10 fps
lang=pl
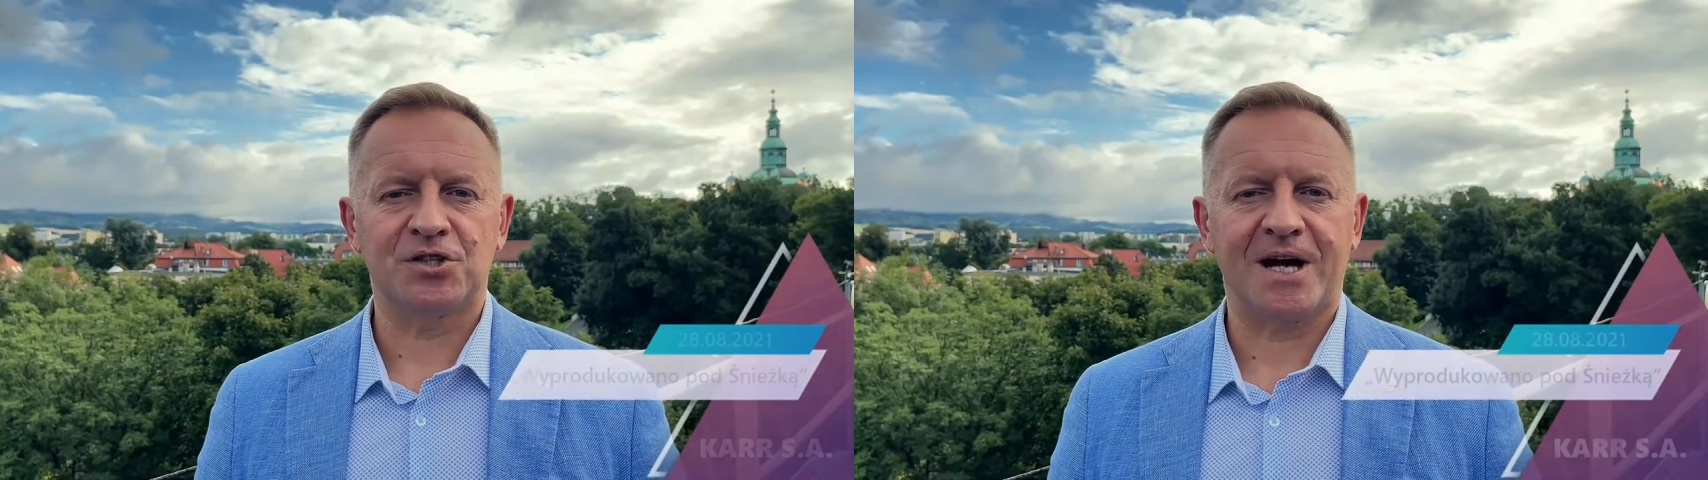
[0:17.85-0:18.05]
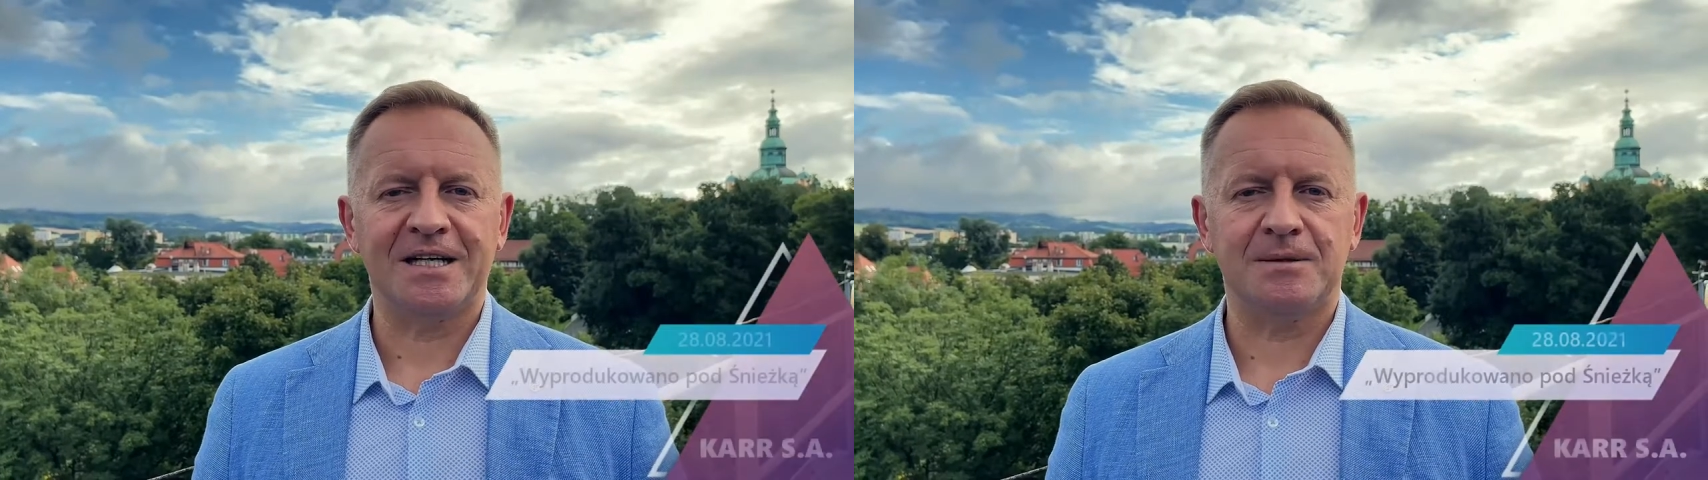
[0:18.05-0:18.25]

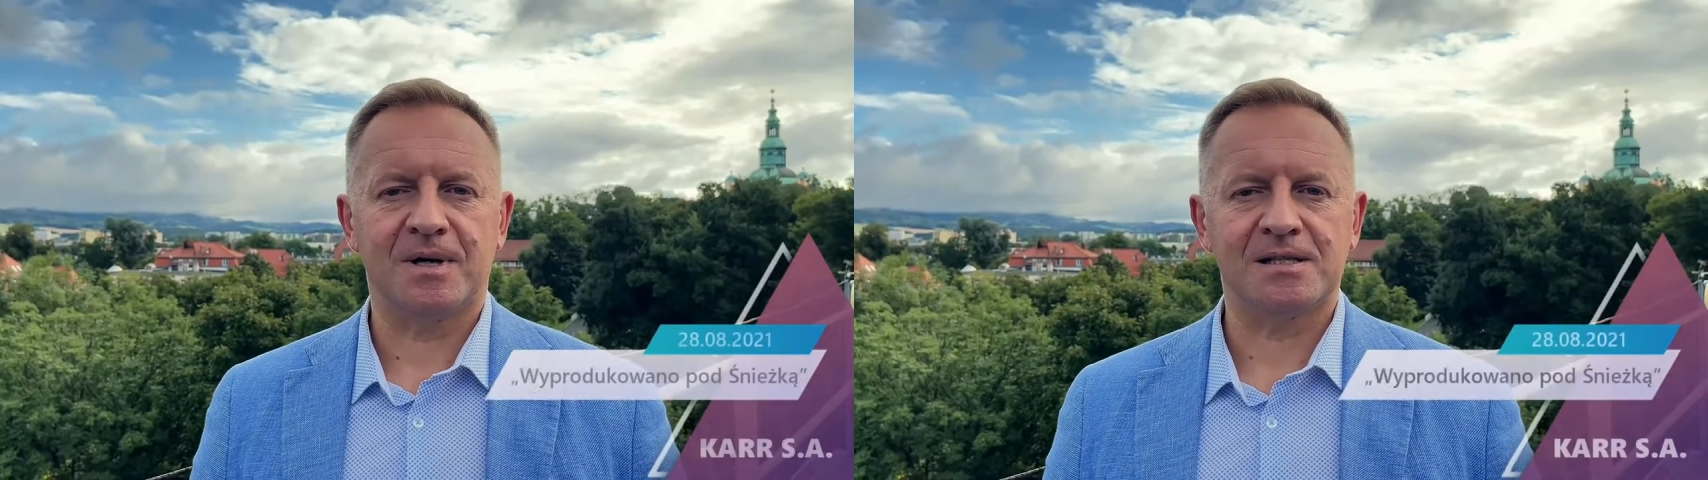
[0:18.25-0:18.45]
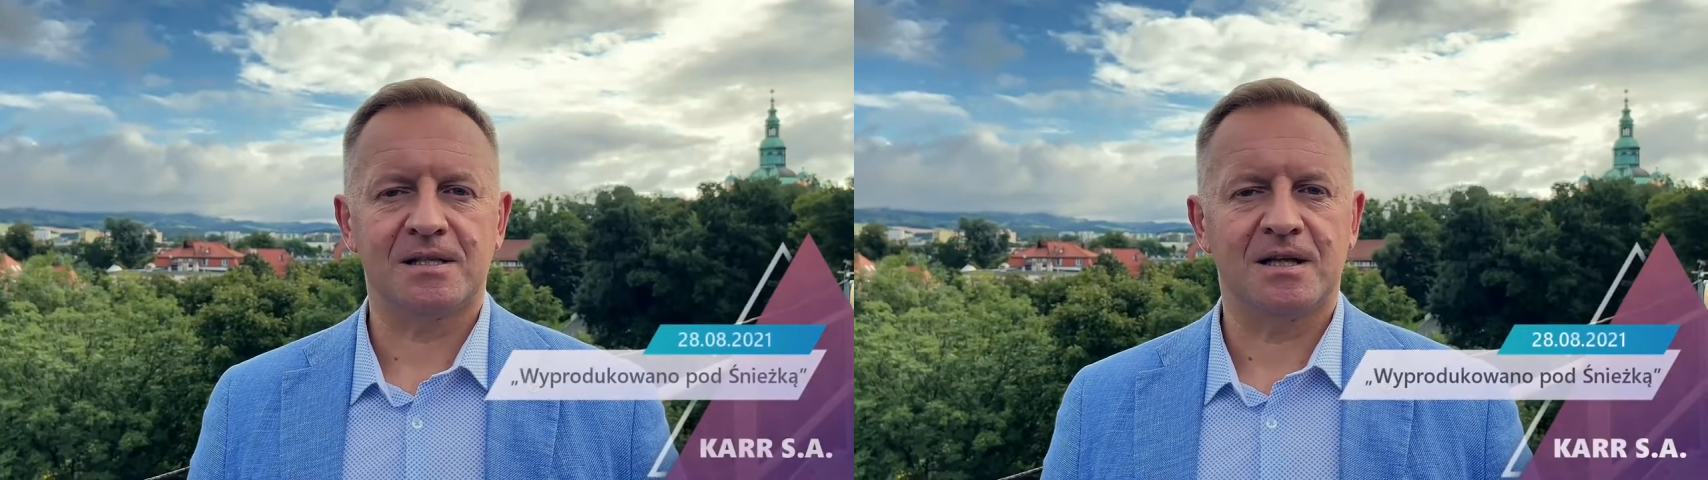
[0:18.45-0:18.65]
się
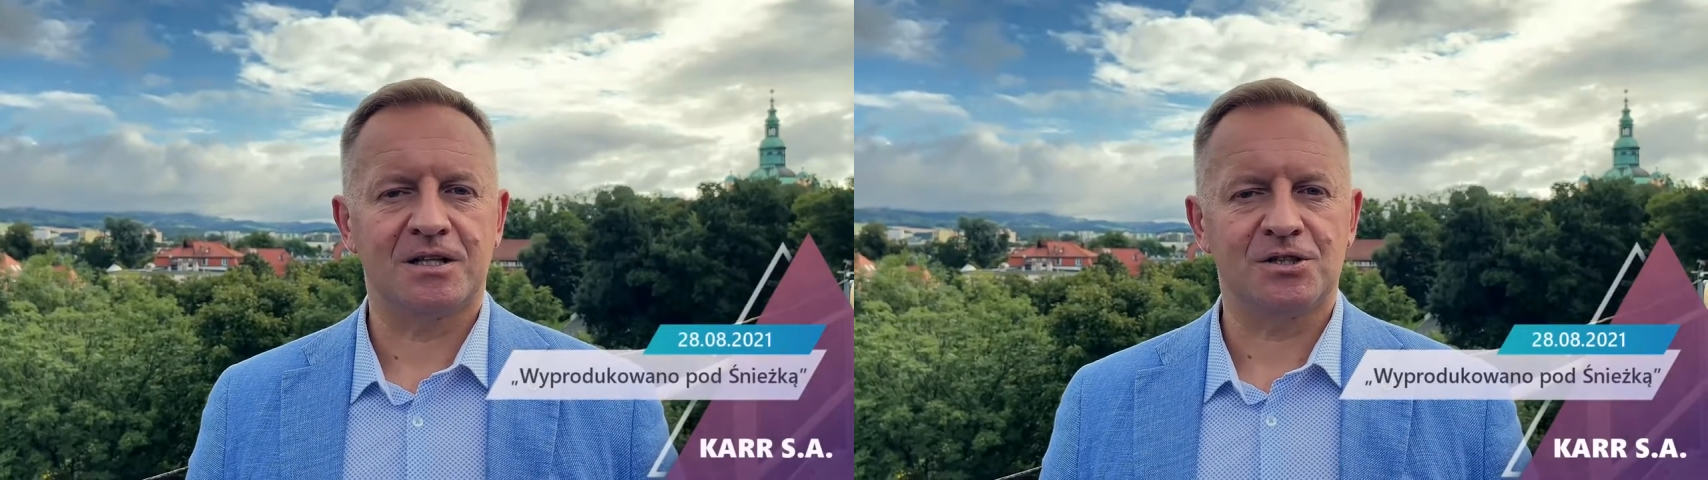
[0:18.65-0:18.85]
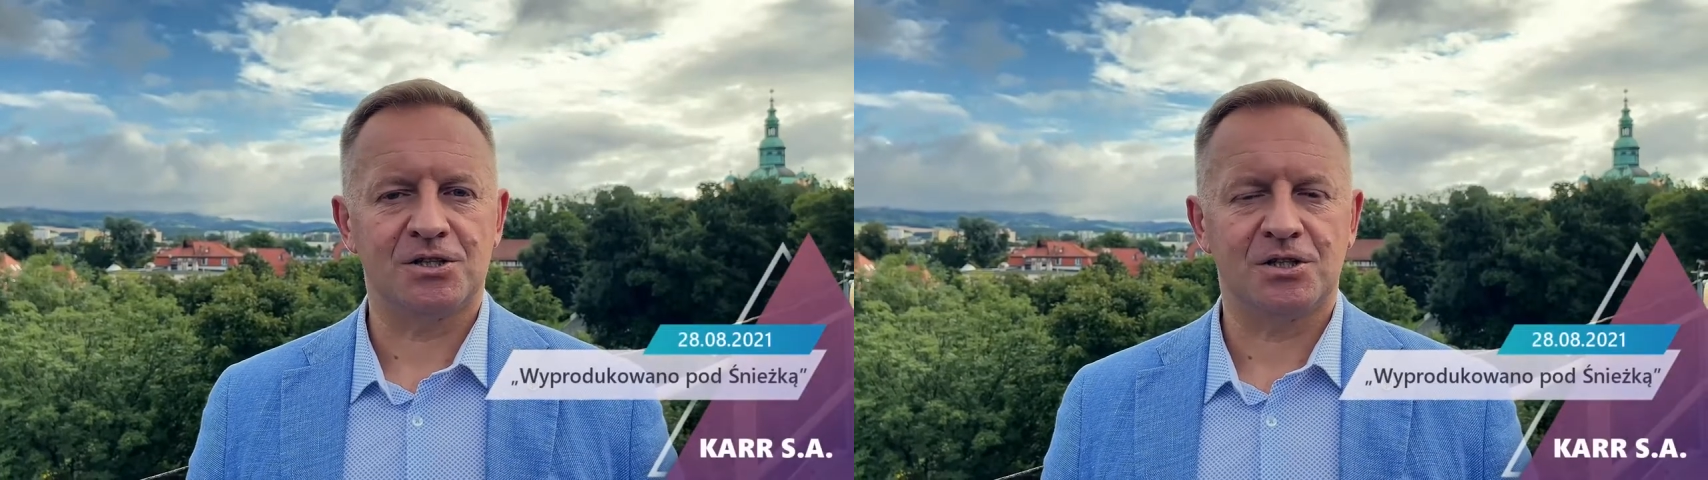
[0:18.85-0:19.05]
animacje
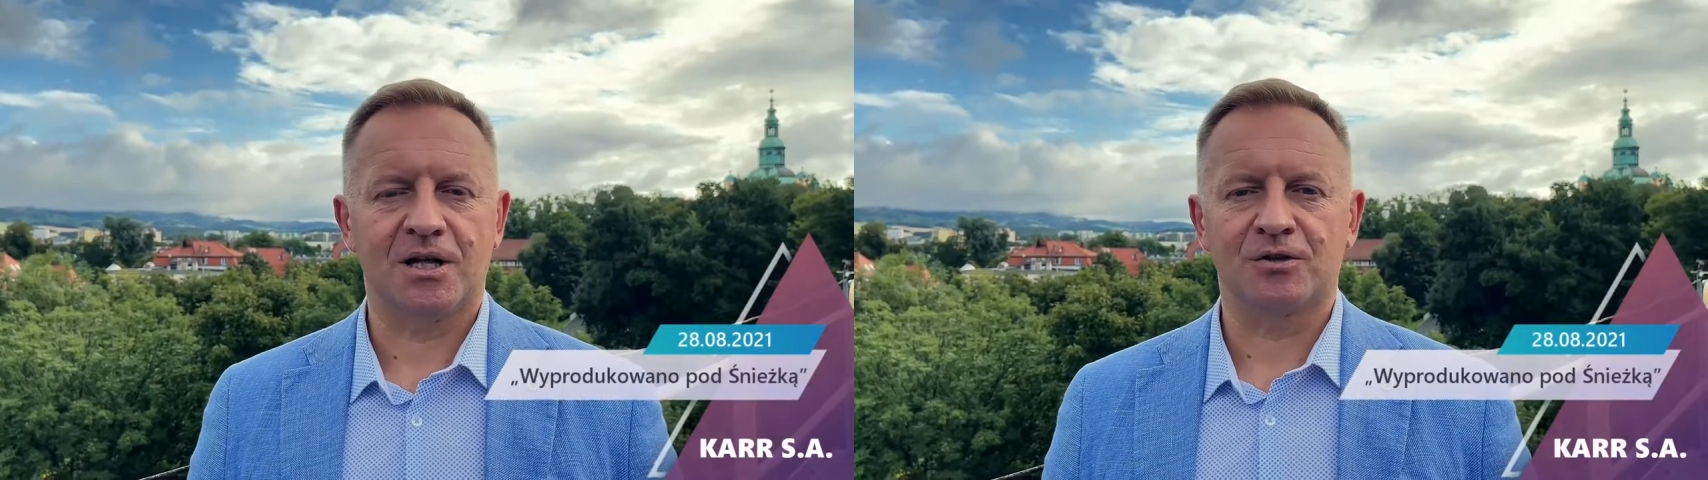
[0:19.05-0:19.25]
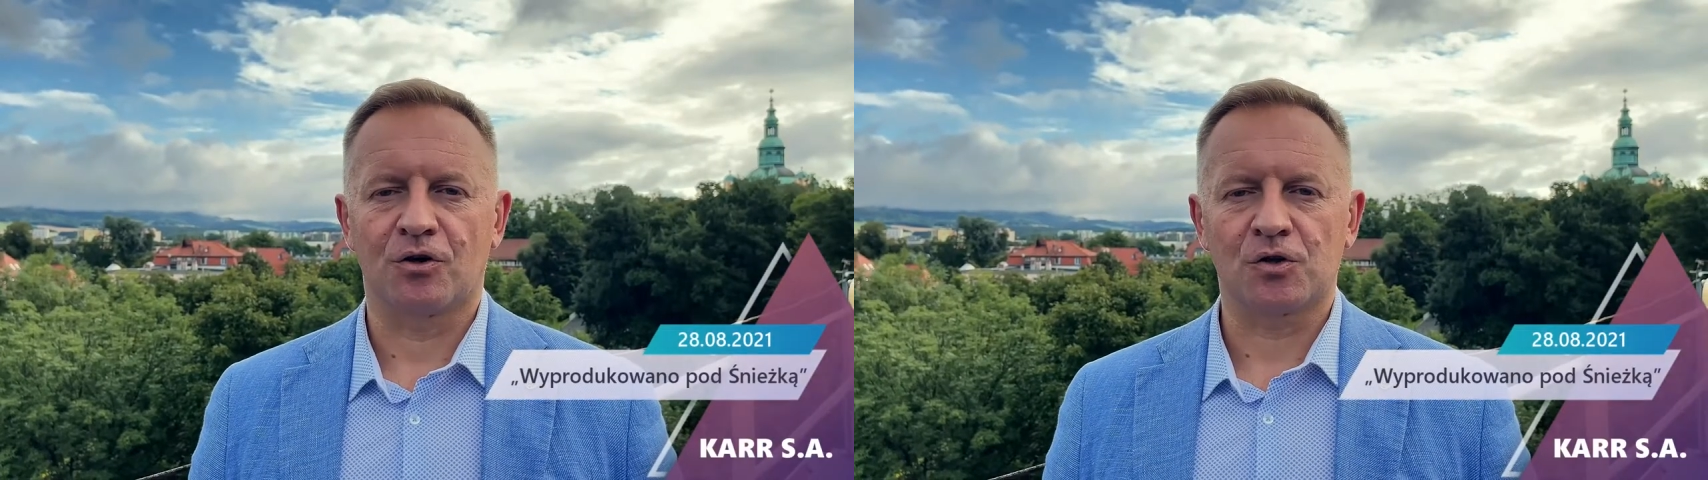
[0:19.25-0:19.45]
dla dzieci,
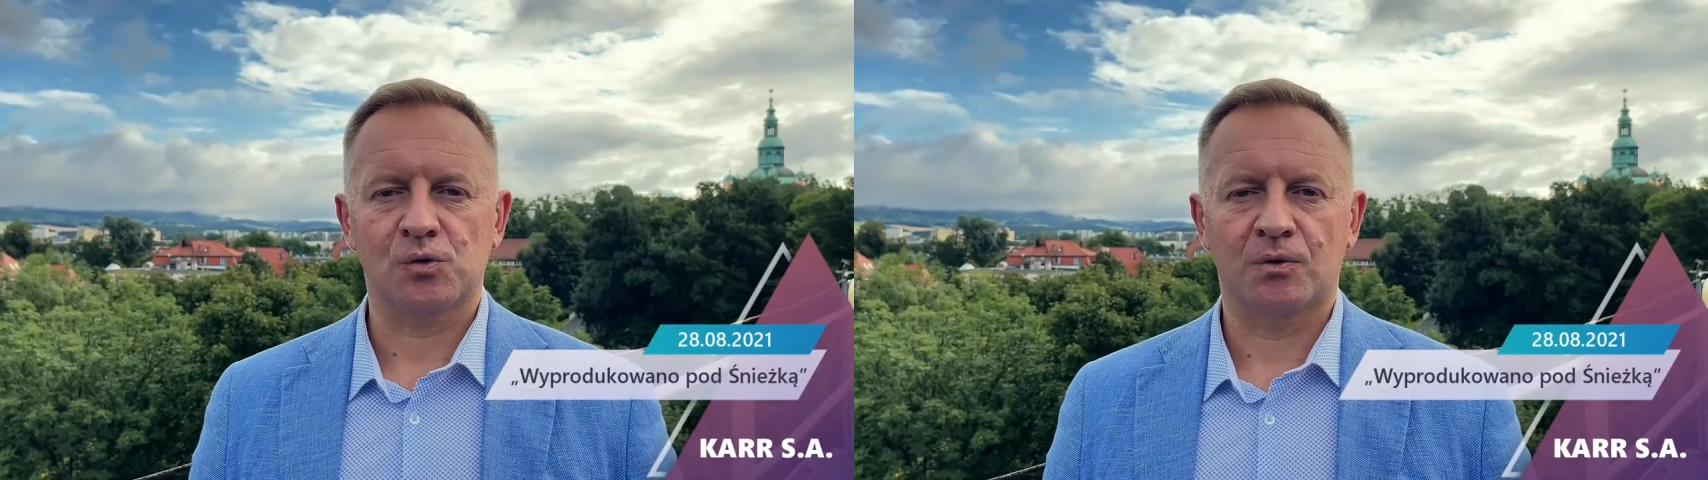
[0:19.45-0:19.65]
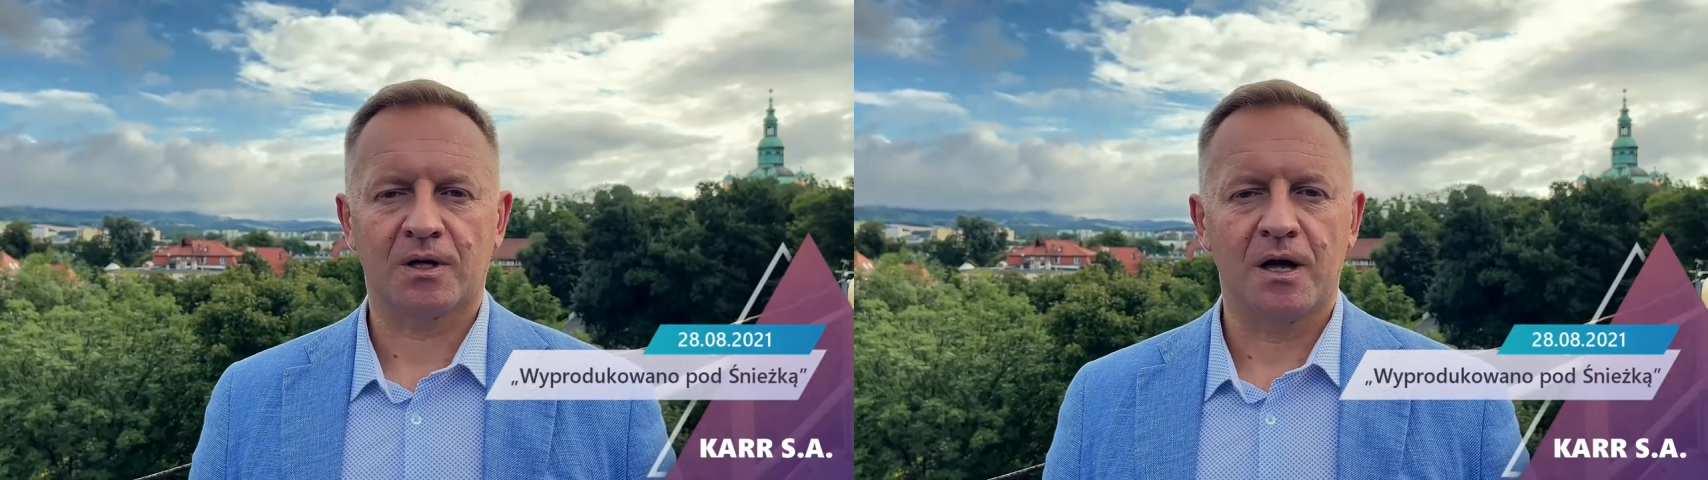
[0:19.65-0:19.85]
dla
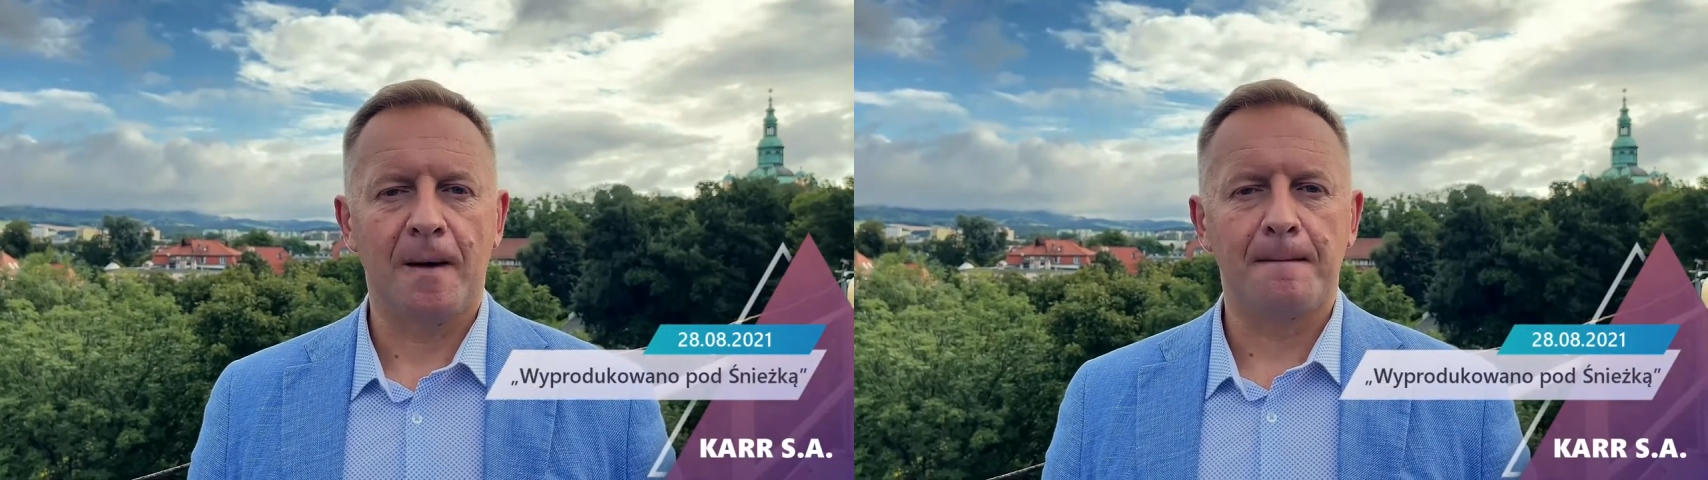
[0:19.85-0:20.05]
dorosłych,